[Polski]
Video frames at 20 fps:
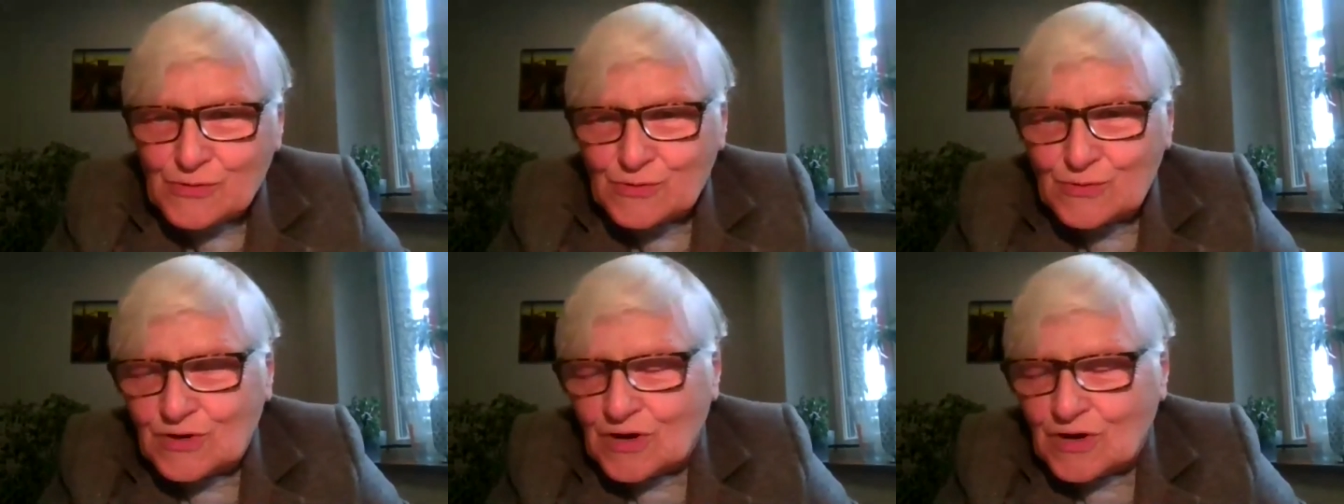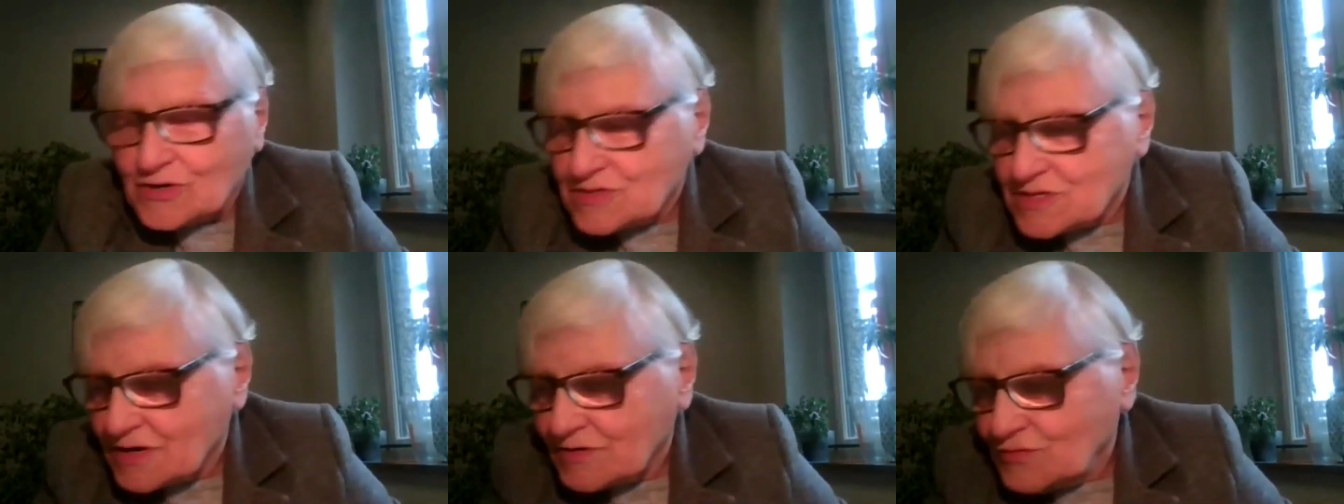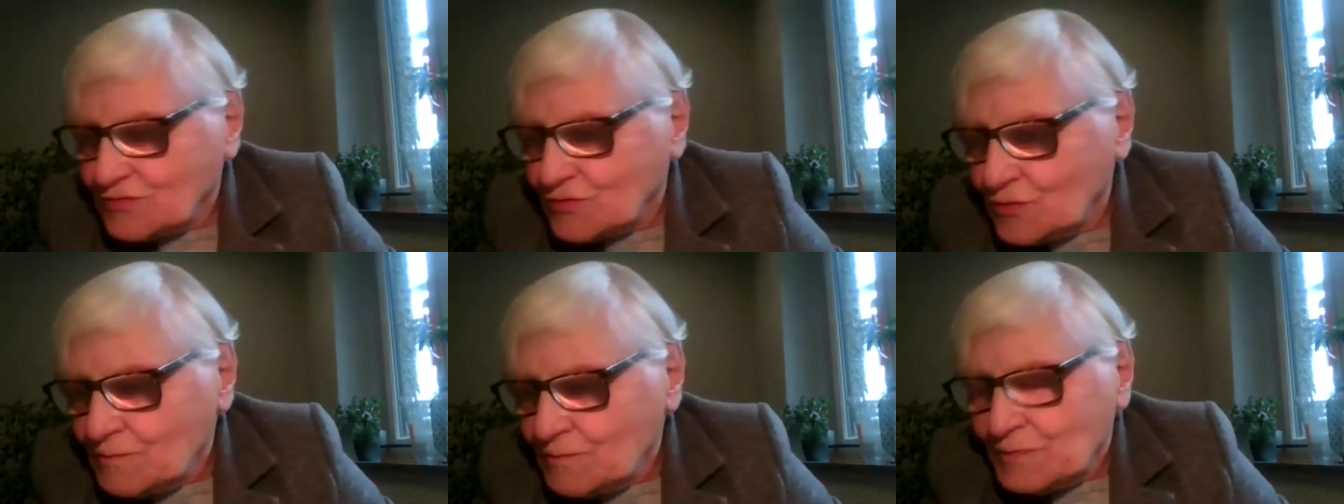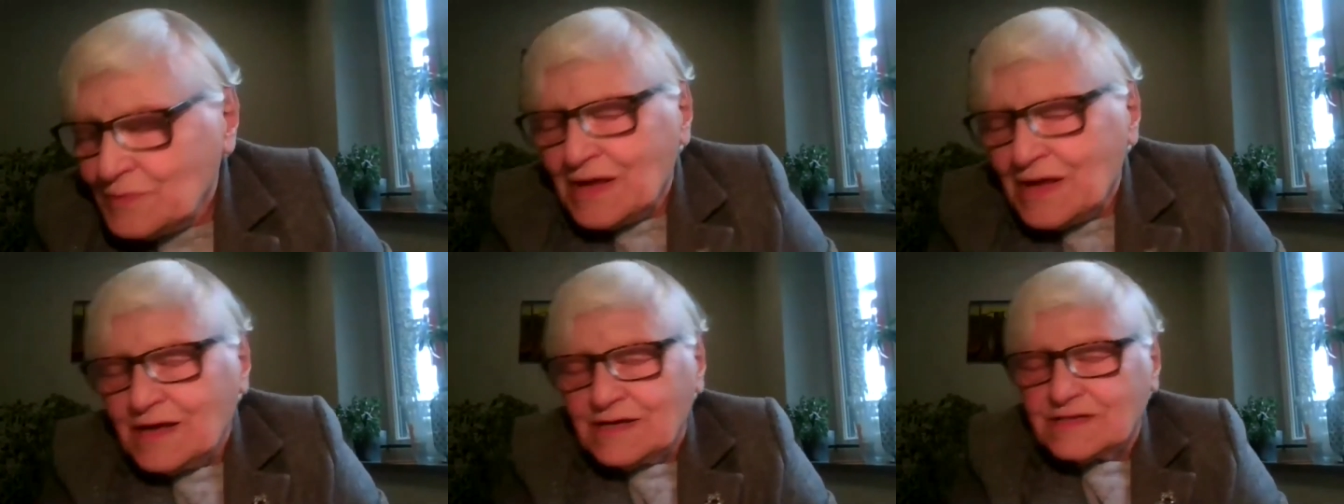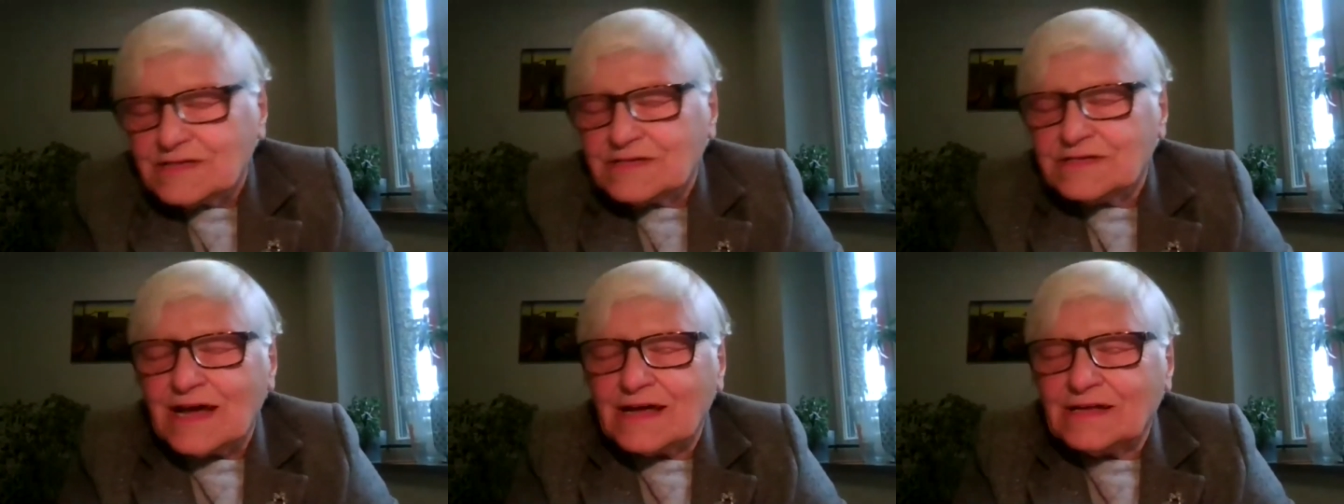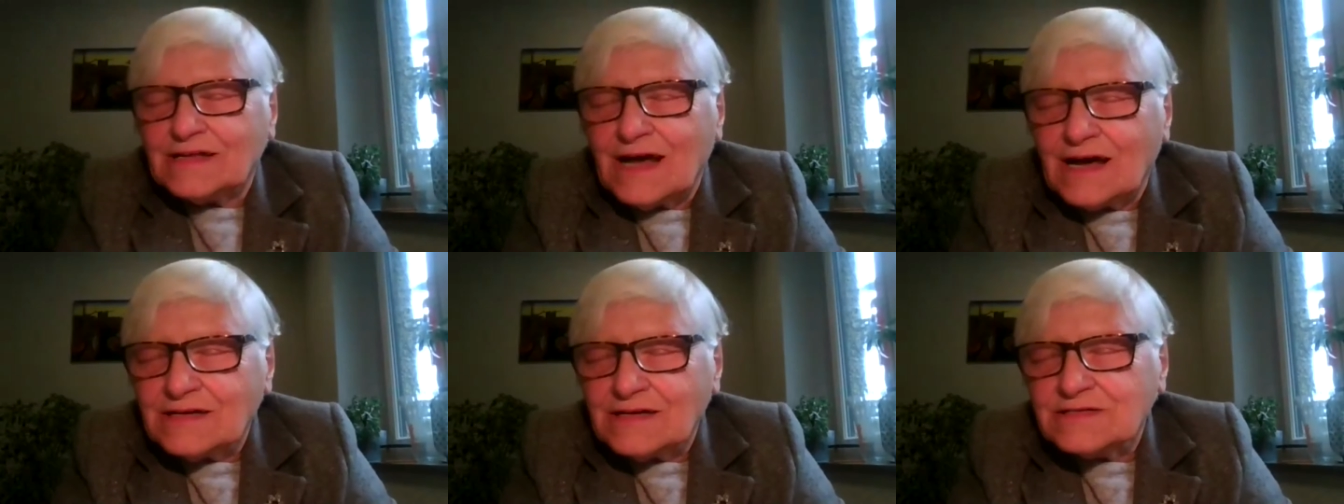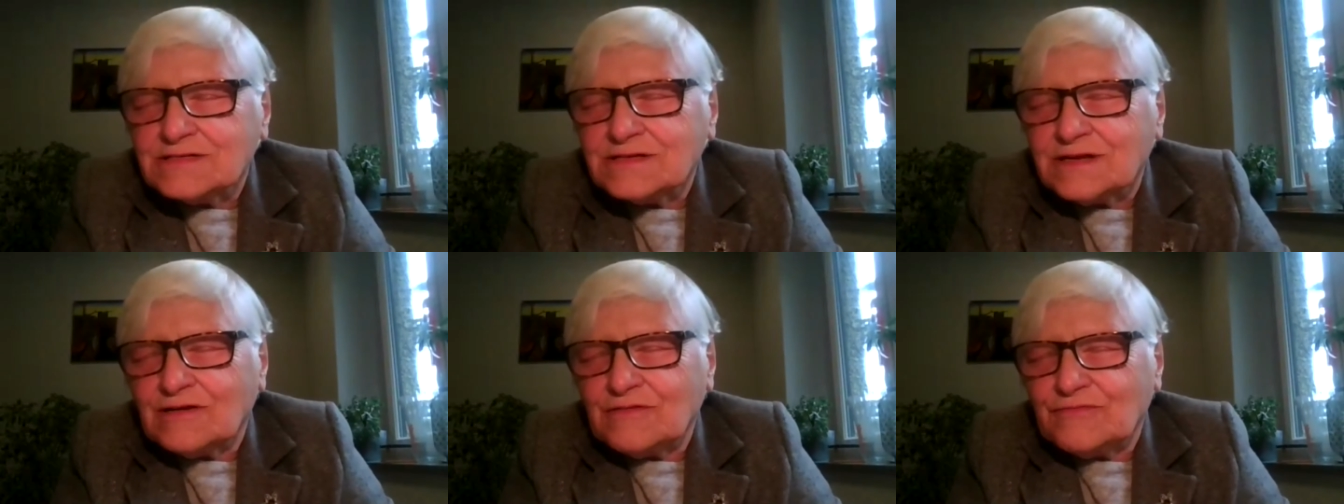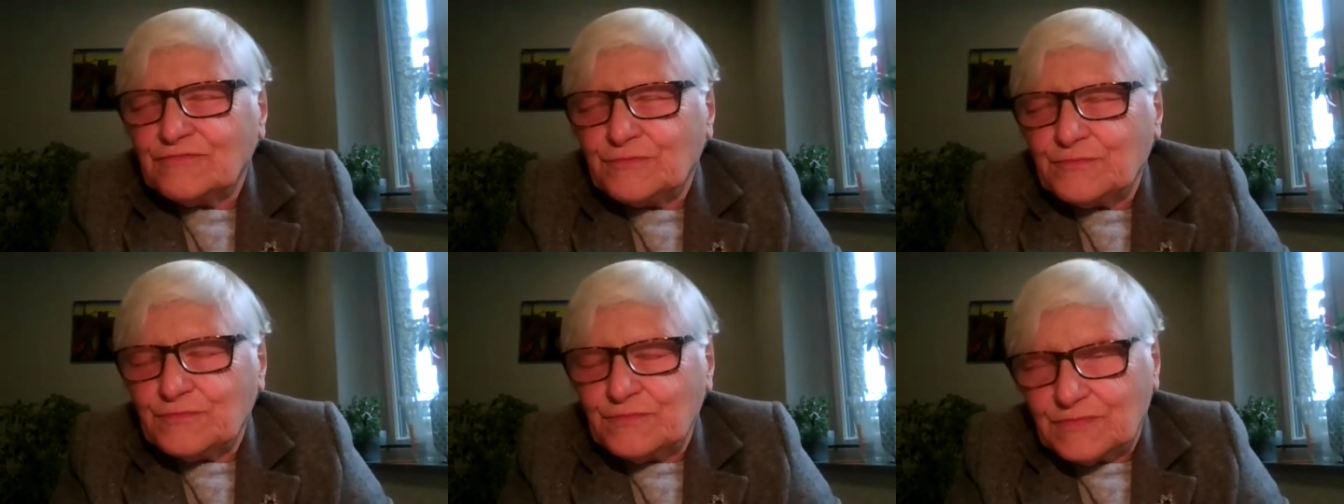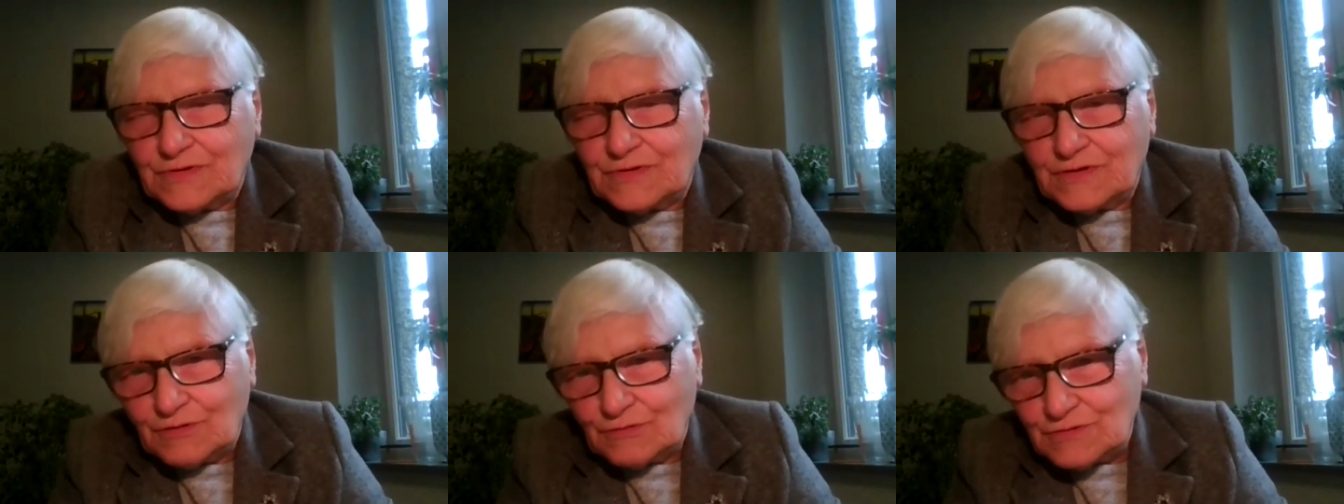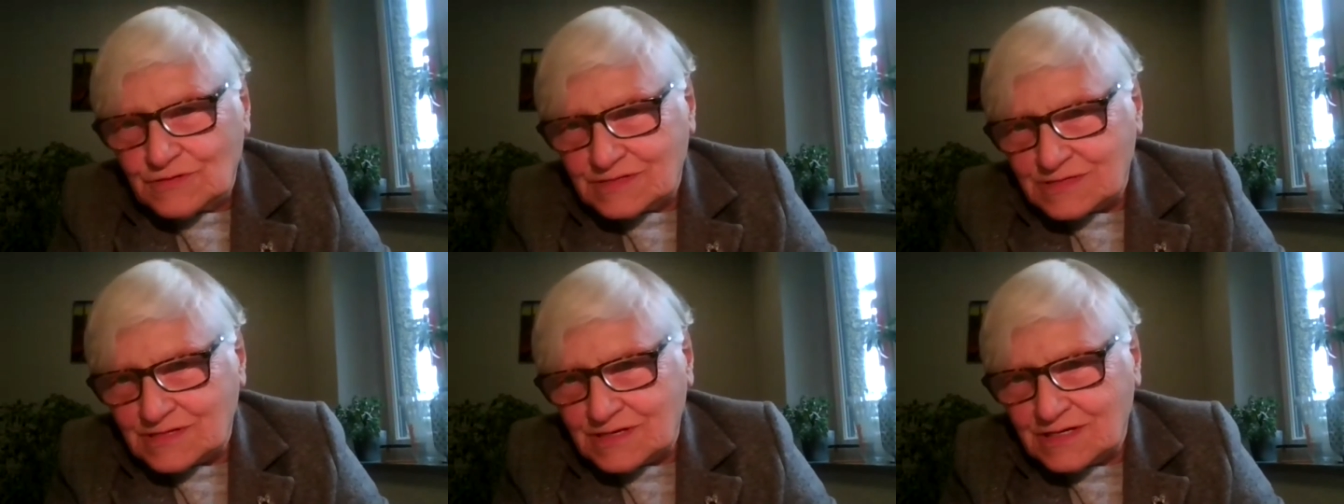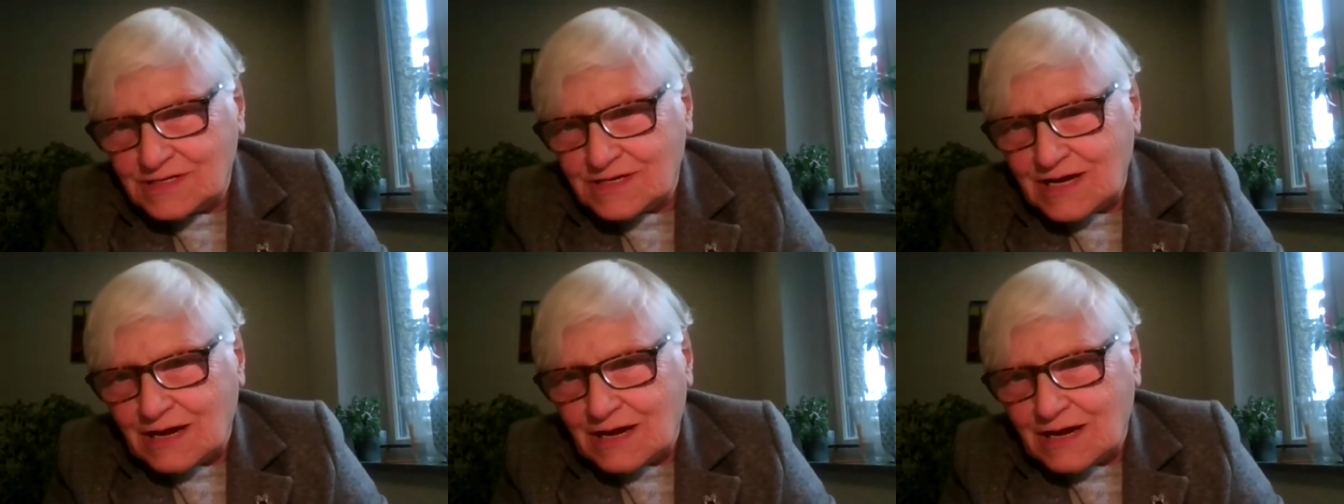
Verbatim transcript: o Kosowie wybrałeś jako tytuł Śmierć?